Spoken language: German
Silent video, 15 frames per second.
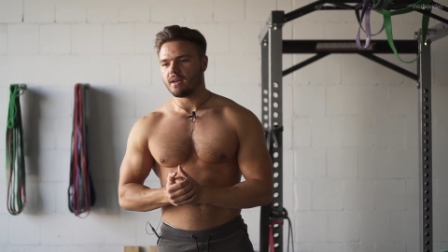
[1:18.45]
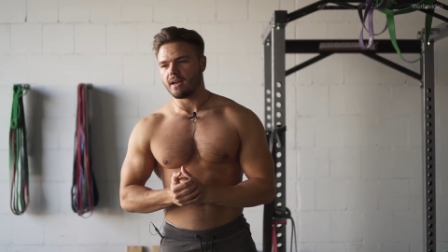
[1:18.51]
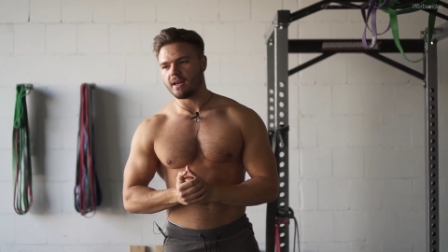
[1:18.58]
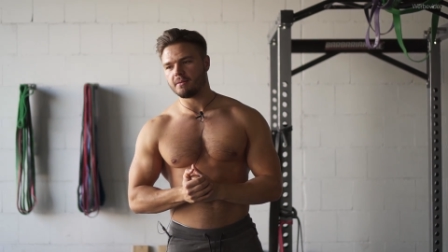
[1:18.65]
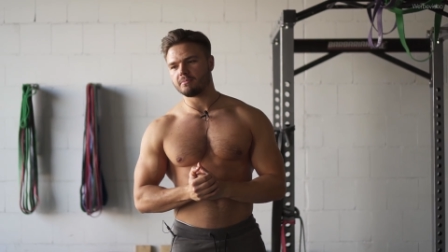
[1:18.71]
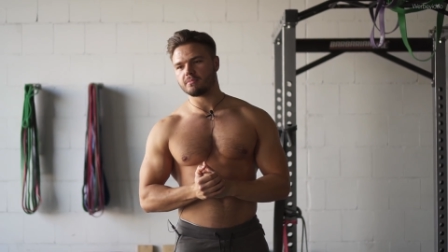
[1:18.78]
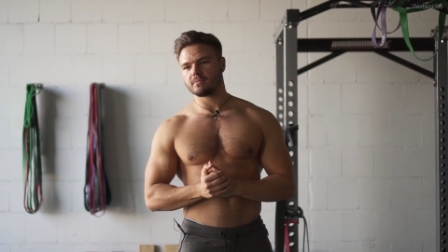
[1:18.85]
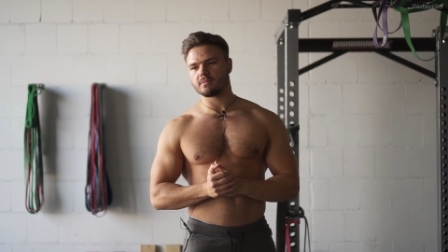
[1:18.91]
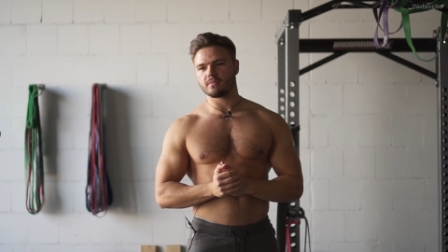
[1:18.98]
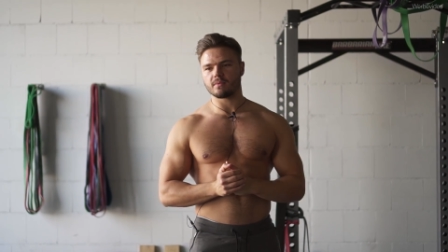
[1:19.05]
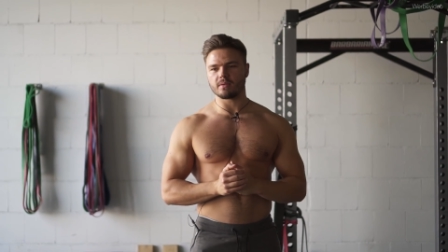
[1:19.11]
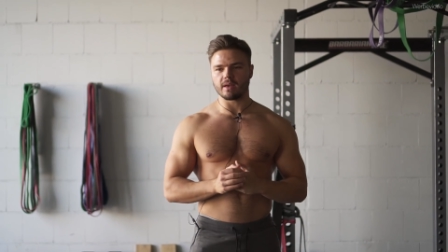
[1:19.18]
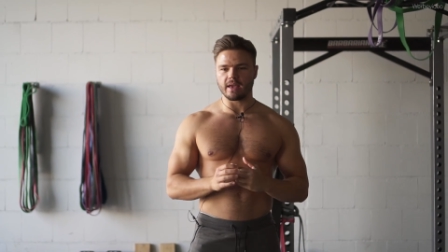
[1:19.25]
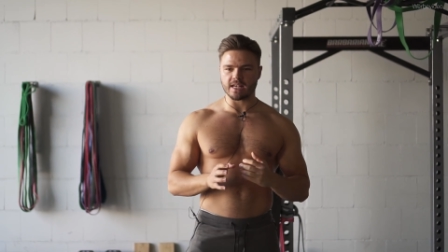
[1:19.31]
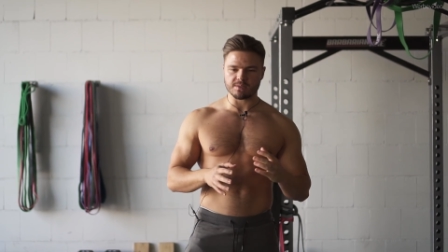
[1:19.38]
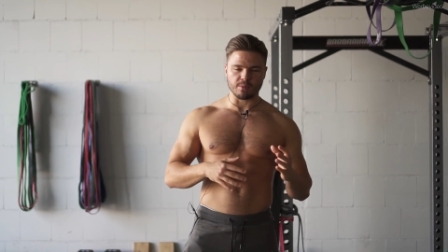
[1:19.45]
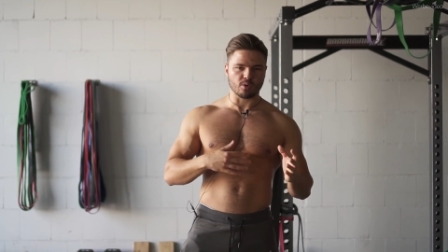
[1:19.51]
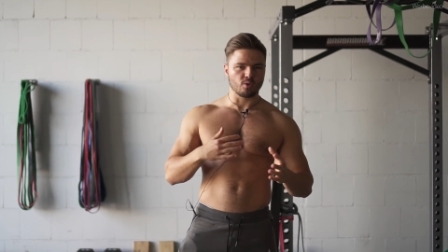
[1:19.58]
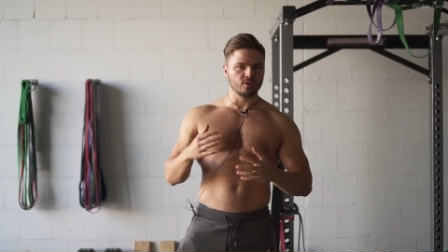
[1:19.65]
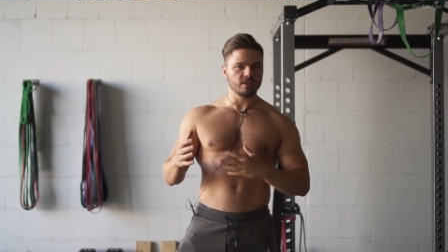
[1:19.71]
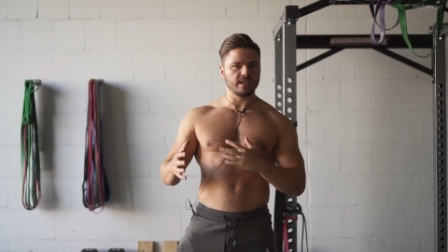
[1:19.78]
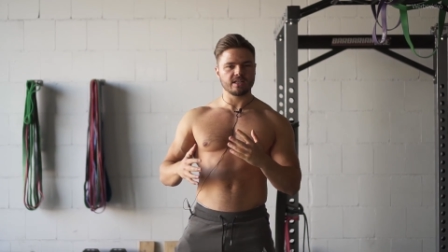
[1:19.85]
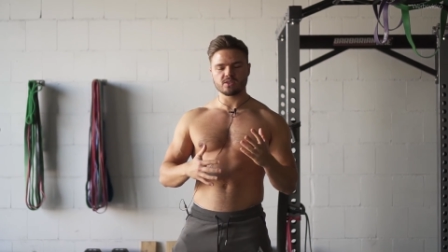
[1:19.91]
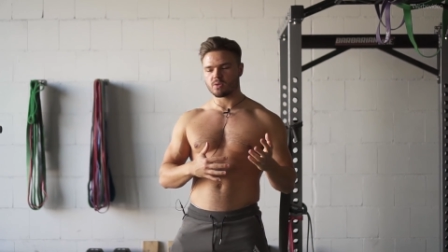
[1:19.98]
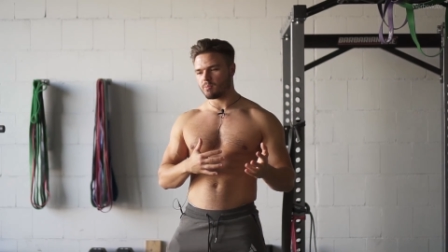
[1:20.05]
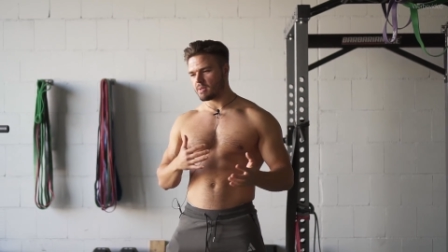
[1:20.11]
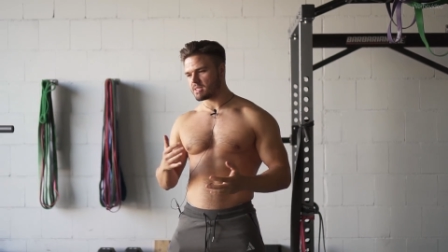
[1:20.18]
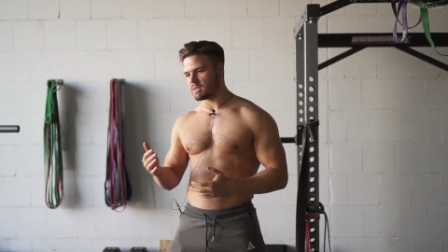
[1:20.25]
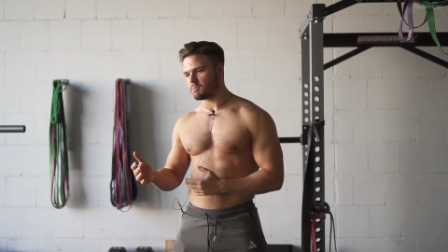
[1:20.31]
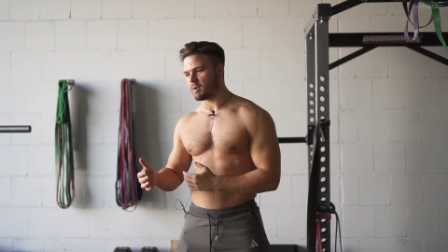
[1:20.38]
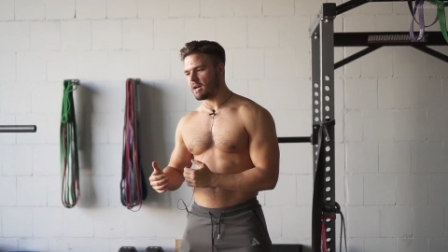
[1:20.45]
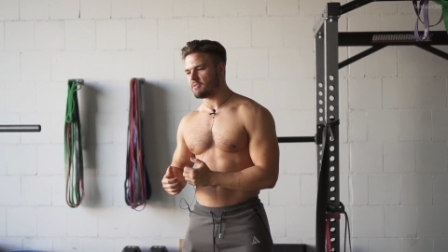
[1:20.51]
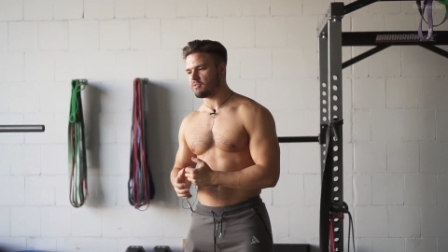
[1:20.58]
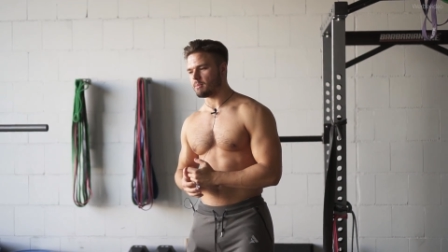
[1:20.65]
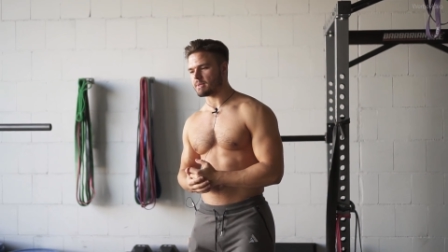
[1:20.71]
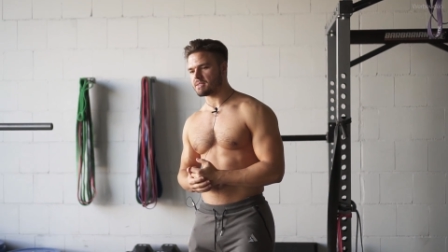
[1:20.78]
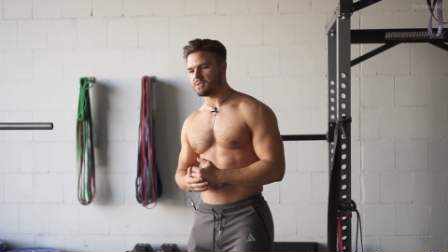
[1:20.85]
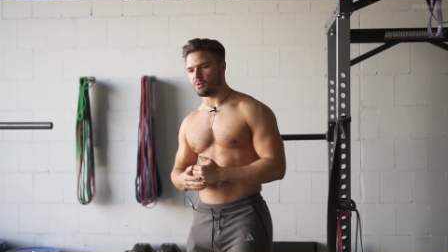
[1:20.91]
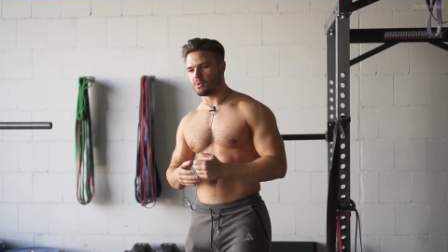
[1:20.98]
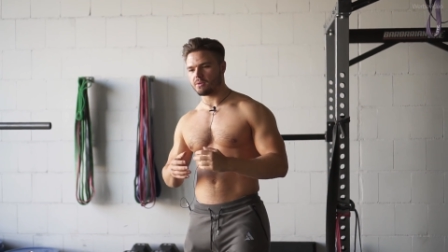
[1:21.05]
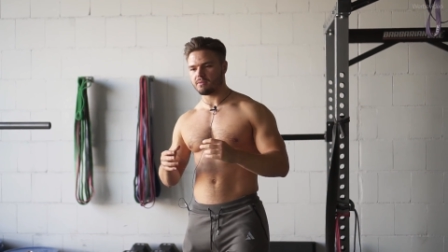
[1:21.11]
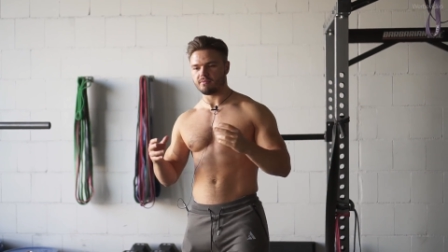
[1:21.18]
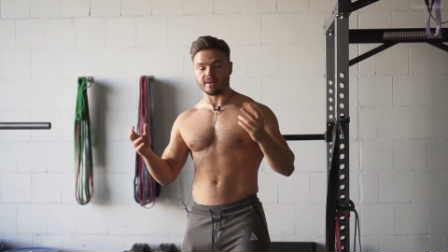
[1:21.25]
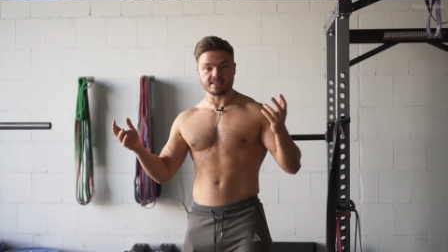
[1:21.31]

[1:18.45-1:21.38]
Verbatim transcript: Ähm, erstmal grundlegend so ein bisschen ein paar Informationen.